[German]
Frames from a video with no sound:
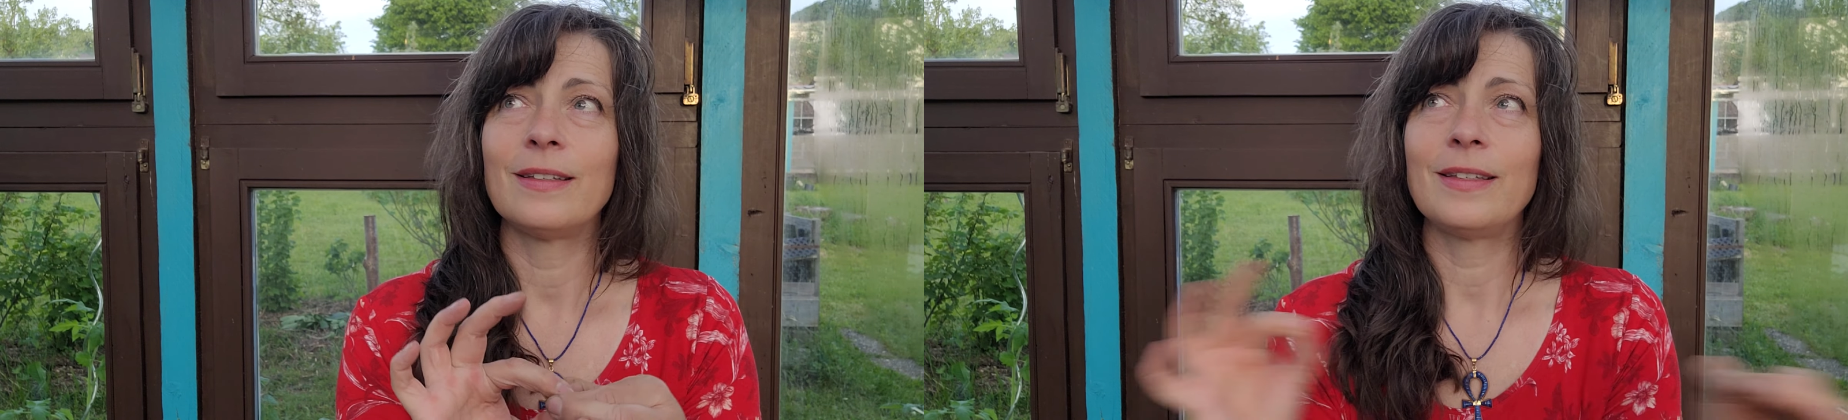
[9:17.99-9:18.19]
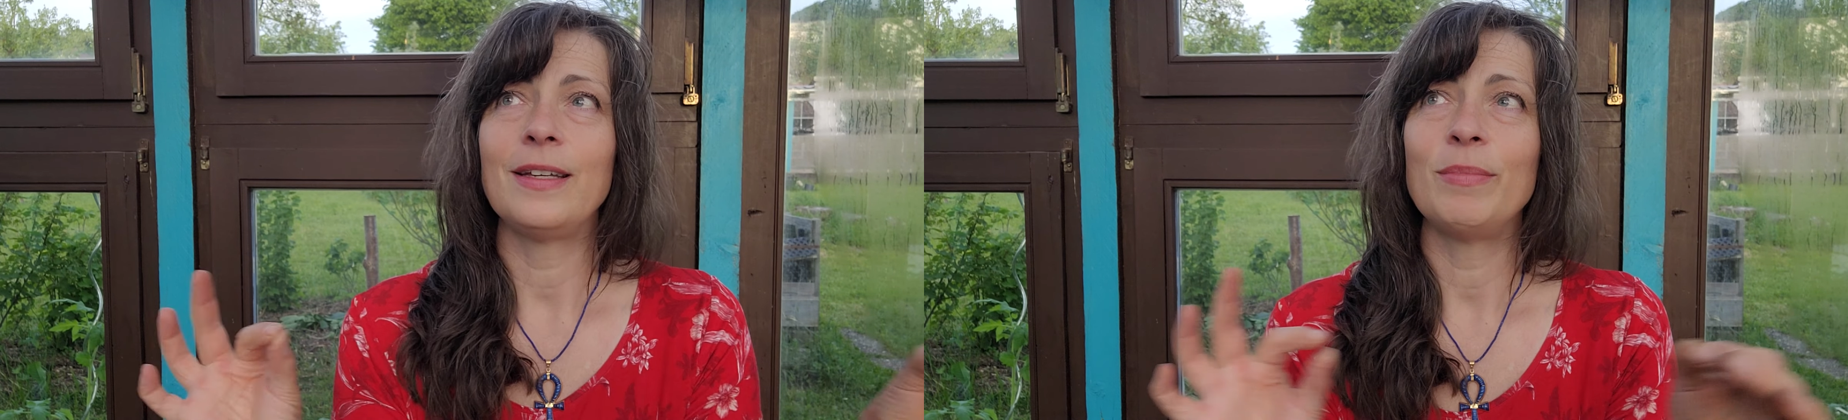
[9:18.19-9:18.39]

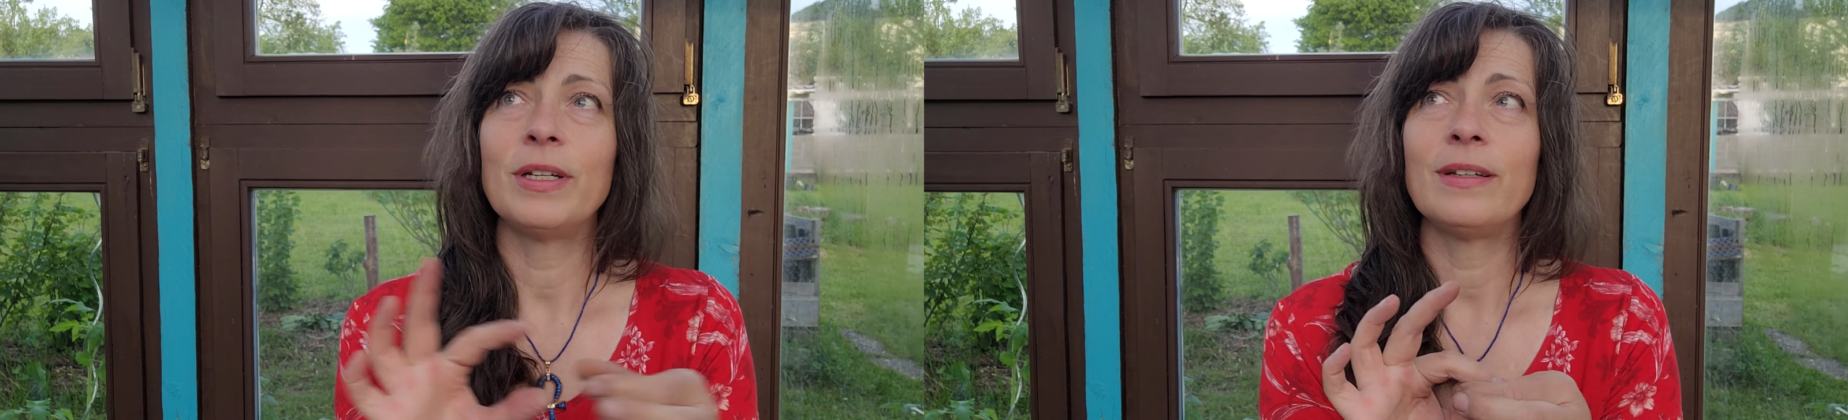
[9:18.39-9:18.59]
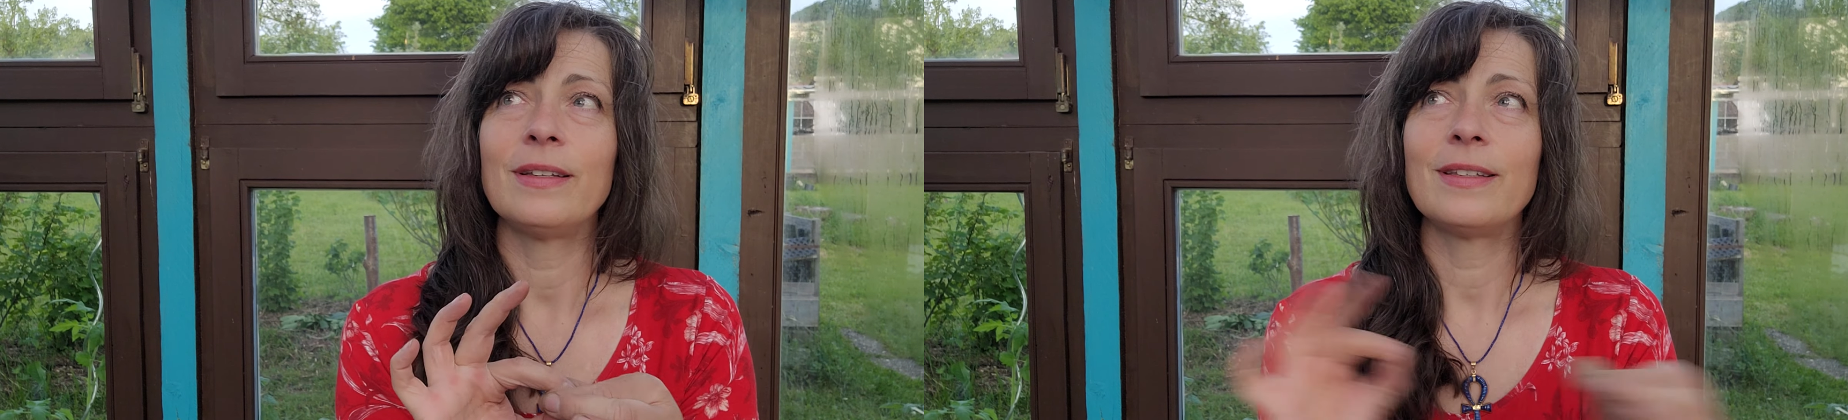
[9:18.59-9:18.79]

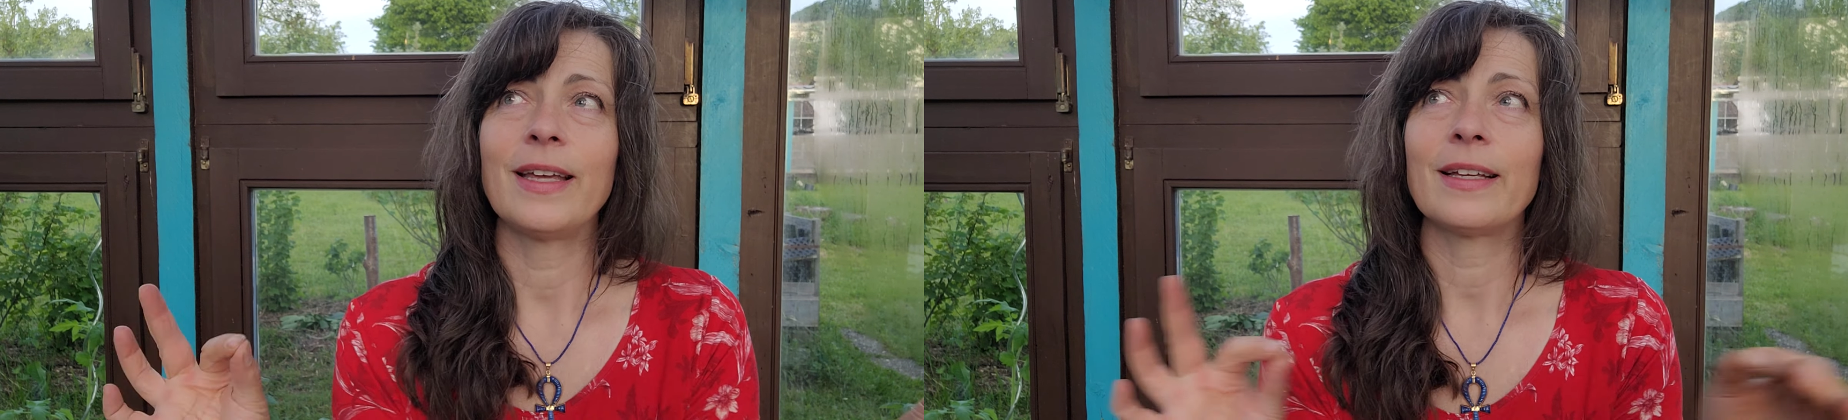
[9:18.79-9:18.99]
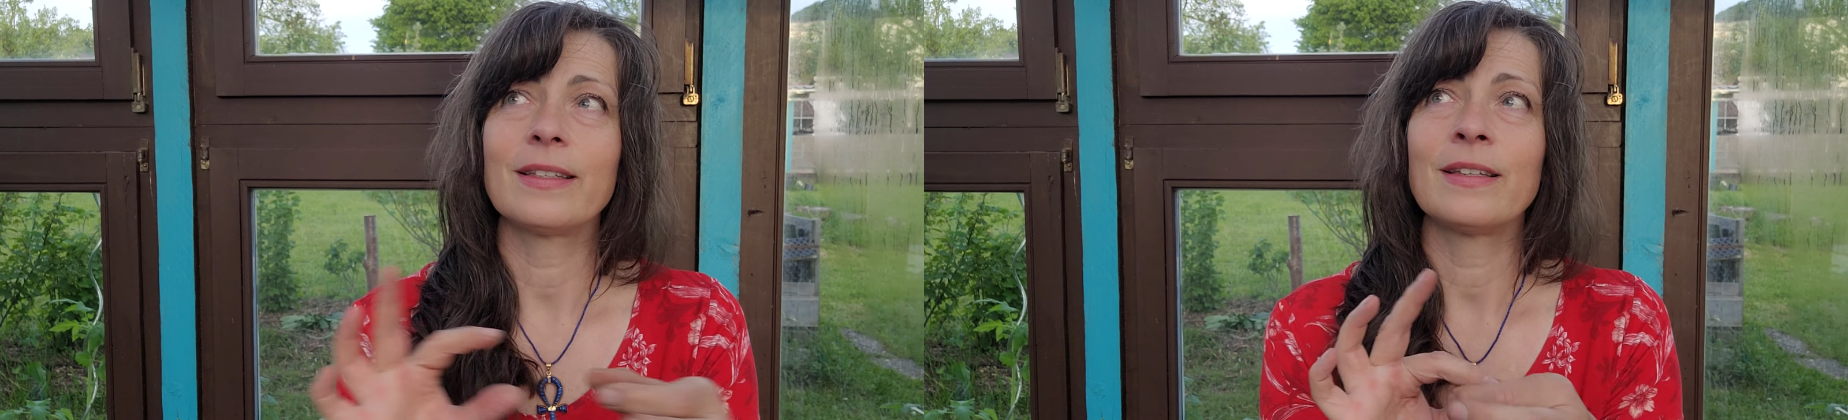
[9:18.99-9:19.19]
7,
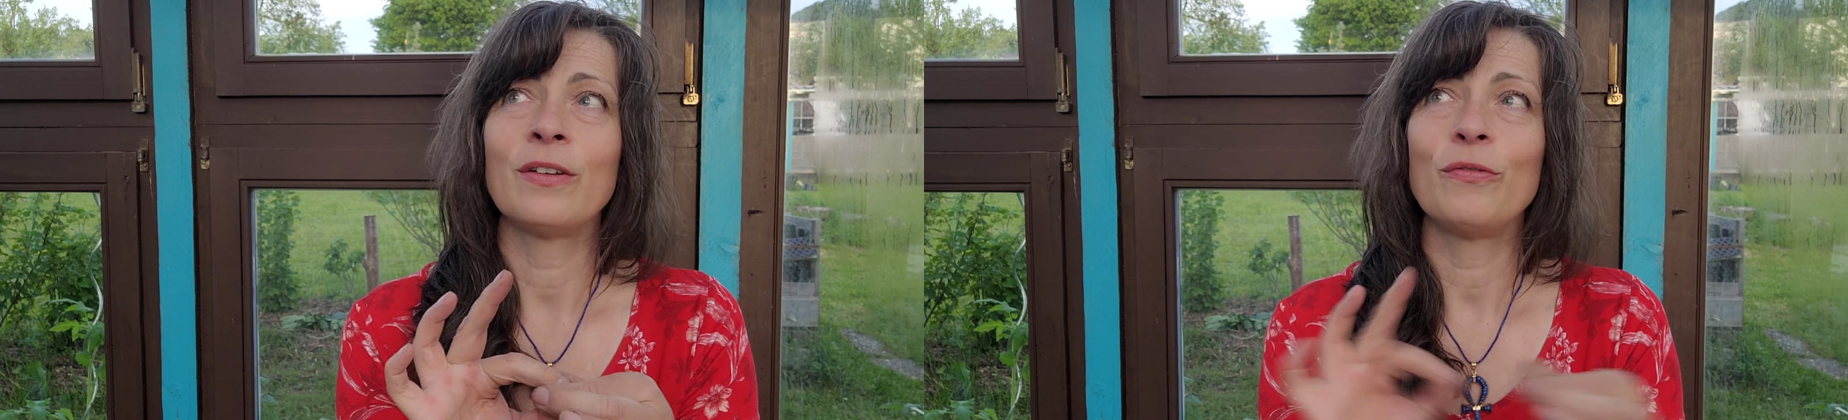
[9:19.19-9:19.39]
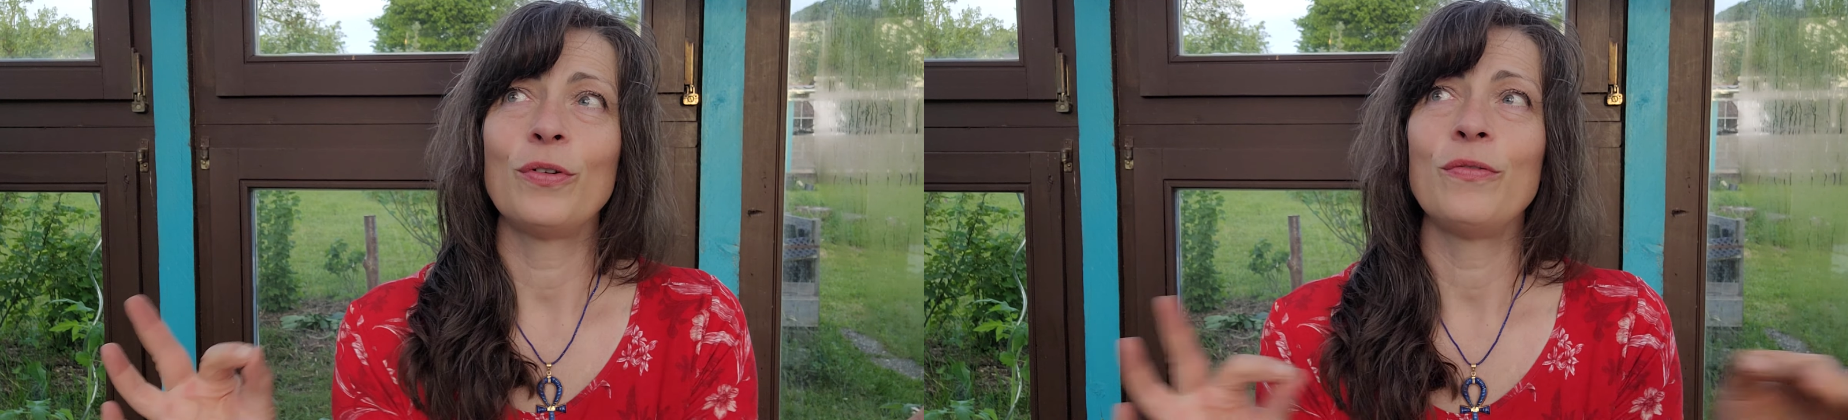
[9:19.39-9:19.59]
6,
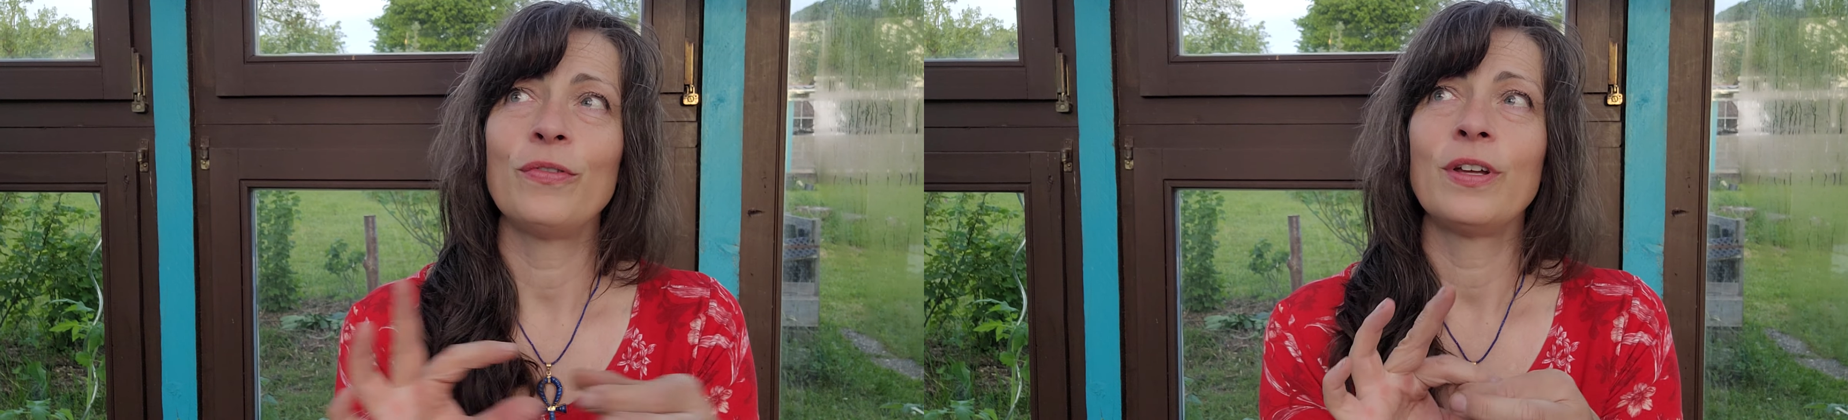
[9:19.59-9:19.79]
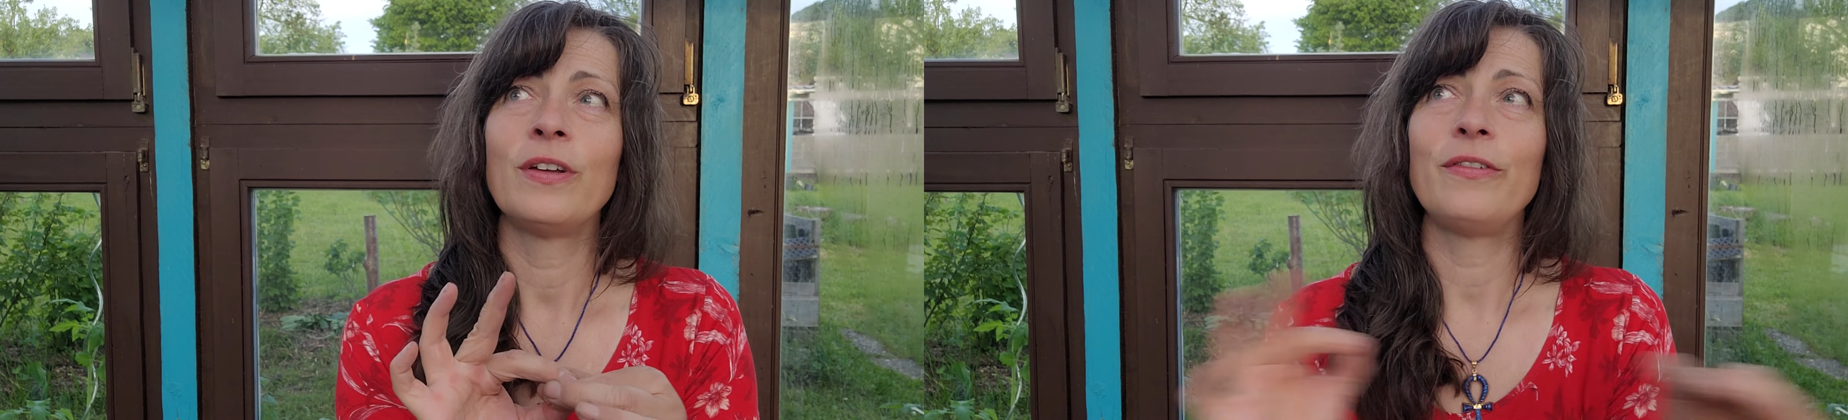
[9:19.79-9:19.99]
5,
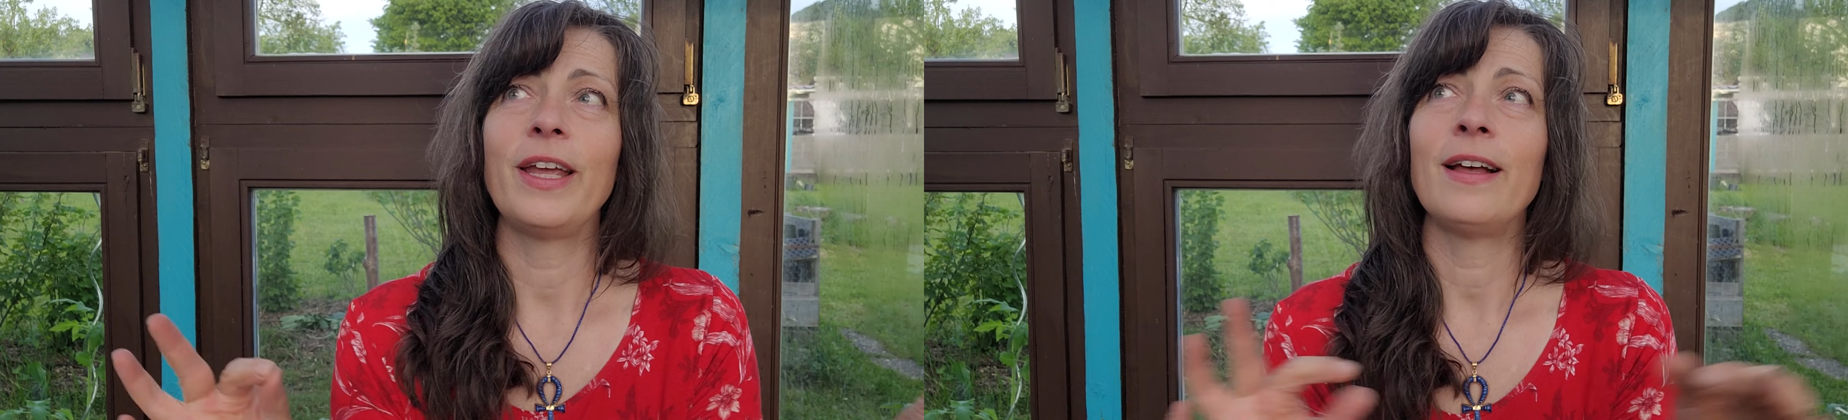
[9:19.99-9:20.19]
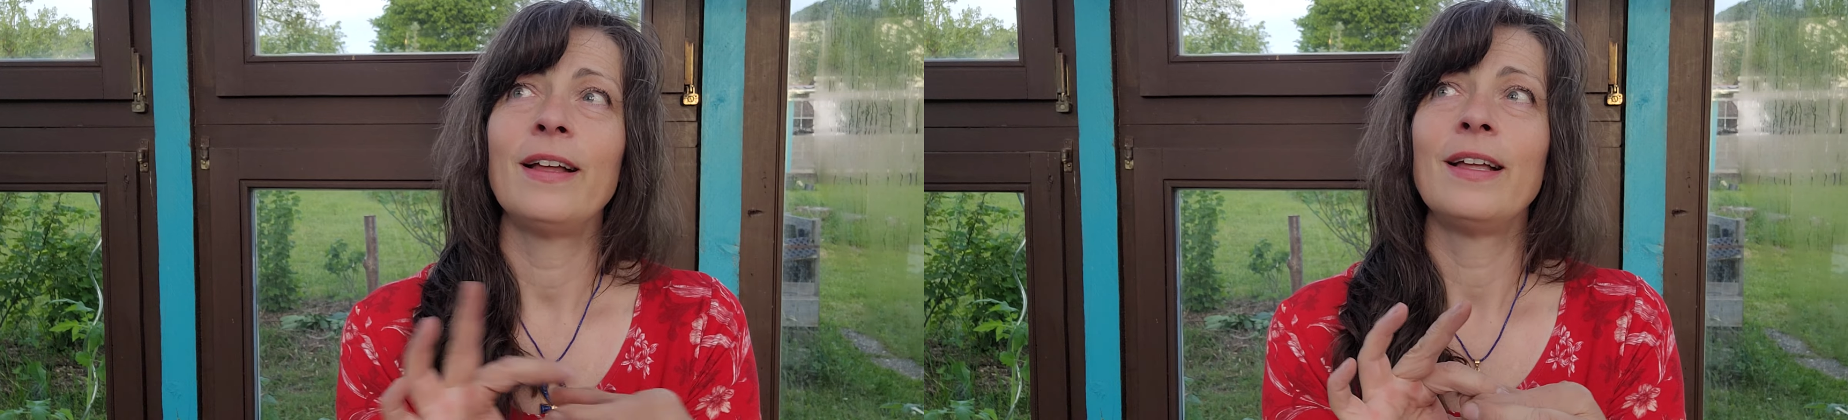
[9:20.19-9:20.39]

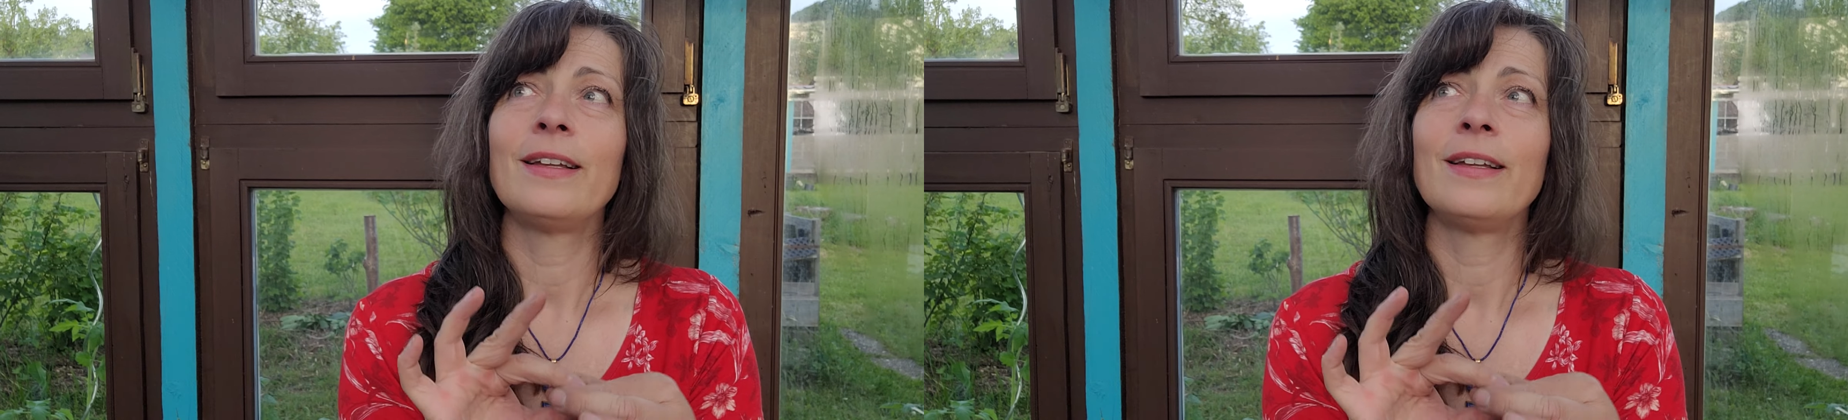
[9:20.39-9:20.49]
4,